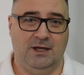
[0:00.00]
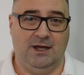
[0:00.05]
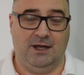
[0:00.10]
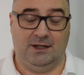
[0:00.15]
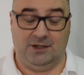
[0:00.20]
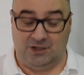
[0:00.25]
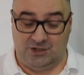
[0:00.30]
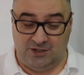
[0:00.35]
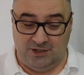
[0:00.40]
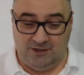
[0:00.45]

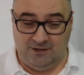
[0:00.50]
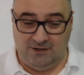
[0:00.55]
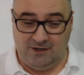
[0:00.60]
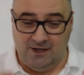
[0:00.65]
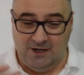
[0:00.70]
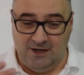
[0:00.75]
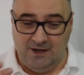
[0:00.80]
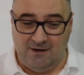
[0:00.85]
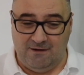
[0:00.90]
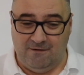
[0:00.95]
Это
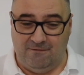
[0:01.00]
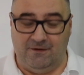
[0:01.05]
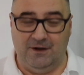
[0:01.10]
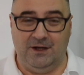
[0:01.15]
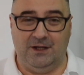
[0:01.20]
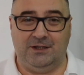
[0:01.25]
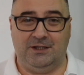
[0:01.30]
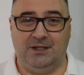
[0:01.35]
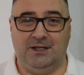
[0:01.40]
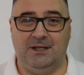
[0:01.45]
же
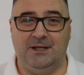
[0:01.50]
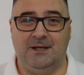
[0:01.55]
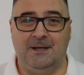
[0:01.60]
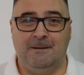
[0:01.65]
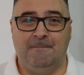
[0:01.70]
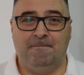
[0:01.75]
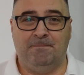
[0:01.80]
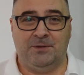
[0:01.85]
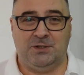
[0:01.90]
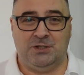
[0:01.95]
вылитый
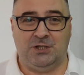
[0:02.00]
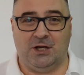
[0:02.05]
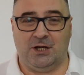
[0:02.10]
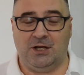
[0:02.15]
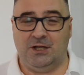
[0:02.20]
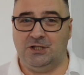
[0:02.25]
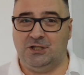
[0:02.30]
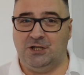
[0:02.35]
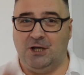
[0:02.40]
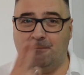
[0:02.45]

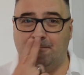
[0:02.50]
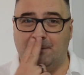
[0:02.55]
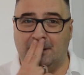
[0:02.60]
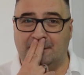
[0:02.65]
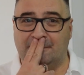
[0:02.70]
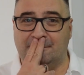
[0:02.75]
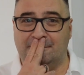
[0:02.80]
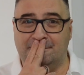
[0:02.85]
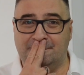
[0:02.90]
Чарли Чаплин.